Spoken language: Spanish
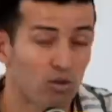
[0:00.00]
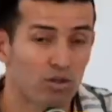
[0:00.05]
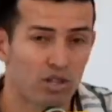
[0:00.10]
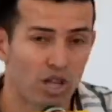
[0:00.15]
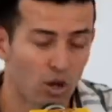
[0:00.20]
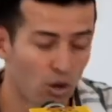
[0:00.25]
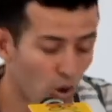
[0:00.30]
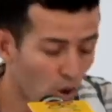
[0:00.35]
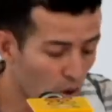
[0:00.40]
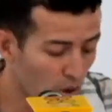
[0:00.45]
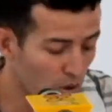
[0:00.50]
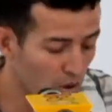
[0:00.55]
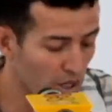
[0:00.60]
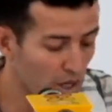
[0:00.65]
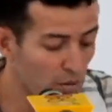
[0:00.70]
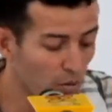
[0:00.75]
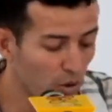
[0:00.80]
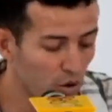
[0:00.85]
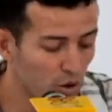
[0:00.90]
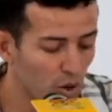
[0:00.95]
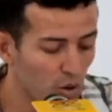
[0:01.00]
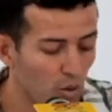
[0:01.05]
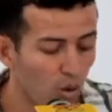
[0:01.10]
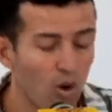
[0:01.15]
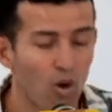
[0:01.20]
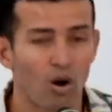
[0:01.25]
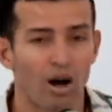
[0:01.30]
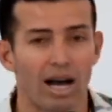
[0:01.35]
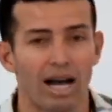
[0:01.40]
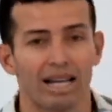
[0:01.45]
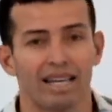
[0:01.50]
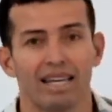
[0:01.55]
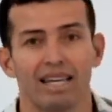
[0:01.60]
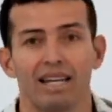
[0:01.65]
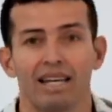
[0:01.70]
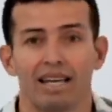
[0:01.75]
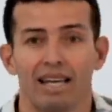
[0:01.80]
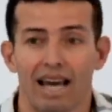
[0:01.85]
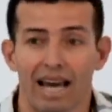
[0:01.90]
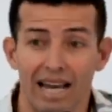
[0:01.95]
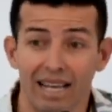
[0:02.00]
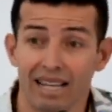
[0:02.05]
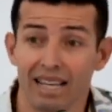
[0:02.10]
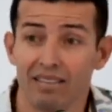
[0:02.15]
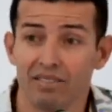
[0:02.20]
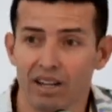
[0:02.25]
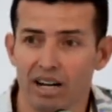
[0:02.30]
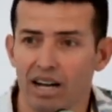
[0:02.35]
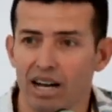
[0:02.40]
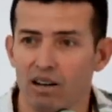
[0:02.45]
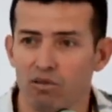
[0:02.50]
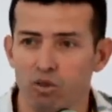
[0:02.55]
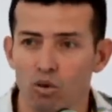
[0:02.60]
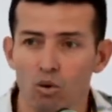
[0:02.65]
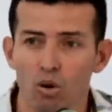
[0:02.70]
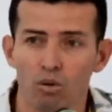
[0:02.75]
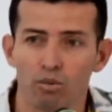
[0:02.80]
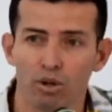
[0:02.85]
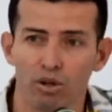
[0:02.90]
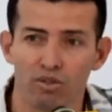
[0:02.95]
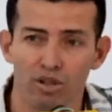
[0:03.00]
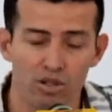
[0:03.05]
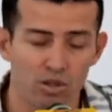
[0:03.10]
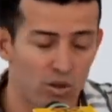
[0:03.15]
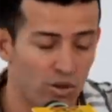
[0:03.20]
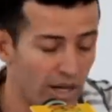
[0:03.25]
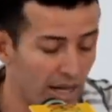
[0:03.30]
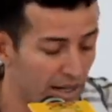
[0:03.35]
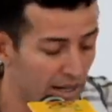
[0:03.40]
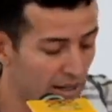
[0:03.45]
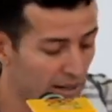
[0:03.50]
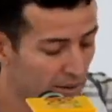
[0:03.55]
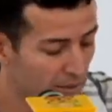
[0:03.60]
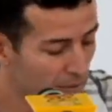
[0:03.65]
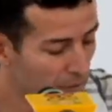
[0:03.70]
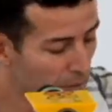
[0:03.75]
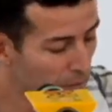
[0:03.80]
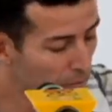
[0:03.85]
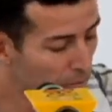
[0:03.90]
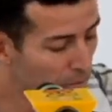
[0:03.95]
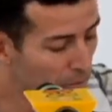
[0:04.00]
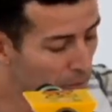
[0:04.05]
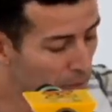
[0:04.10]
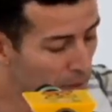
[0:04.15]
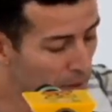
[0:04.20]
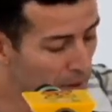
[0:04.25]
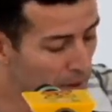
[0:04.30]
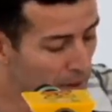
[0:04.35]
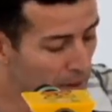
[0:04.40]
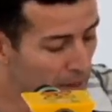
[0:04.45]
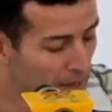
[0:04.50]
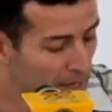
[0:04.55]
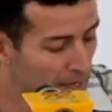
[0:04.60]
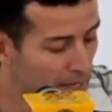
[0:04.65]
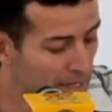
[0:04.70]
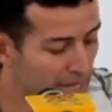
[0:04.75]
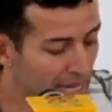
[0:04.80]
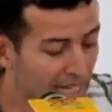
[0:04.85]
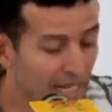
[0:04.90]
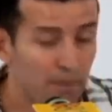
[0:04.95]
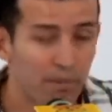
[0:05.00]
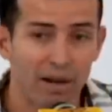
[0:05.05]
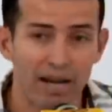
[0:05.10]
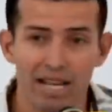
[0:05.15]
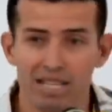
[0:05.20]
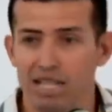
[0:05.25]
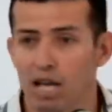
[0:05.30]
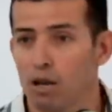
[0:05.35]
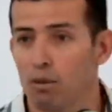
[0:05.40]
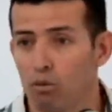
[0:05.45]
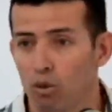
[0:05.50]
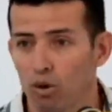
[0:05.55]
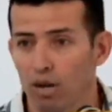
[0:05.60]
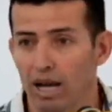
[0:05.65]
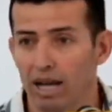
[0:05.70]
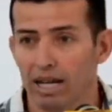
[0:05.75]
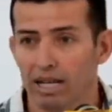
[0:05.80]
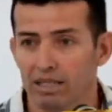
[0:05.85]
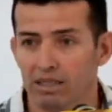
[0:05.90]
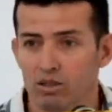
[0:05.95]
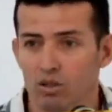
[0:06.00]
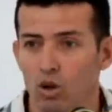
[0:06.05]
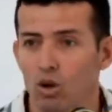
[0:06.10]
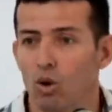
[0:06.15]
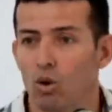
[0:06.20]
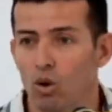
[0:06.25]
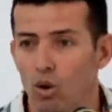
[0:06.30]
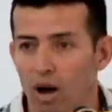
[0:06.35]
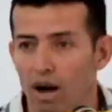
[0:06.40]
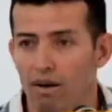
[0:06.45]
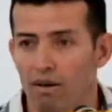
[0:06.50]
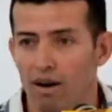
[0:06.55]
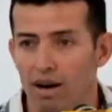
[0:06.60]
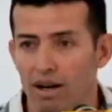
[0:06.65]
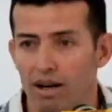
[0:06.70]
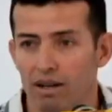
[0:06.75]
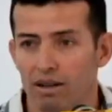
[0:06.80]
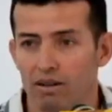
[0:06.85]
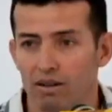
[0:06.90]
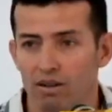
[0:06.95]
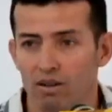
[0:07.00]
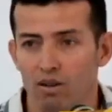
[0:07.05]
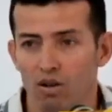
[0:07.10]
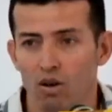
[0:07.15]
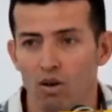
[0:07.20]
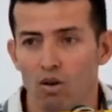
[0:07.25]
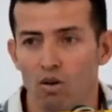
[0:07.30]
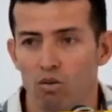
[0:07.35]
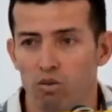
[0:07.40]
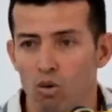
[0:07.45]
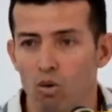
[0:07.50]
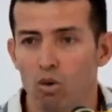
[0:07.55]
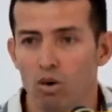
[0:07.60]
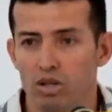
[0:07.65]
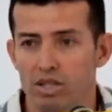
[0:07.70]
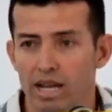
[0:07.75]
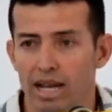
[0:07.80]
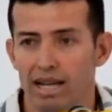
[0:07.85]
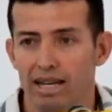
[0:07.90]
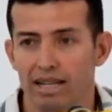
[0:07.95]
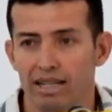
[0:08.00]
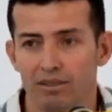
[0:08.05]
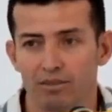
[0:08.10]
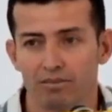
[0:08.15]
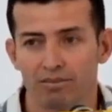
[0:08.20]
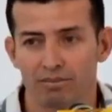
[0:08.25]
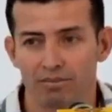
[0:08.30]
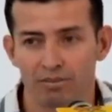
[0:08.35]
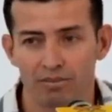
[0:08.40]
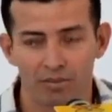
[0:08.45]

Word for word: aconsejó y motivó a que, a que entrenara fútbol profesional, ya que para esa época solo jugaba fútbol sala.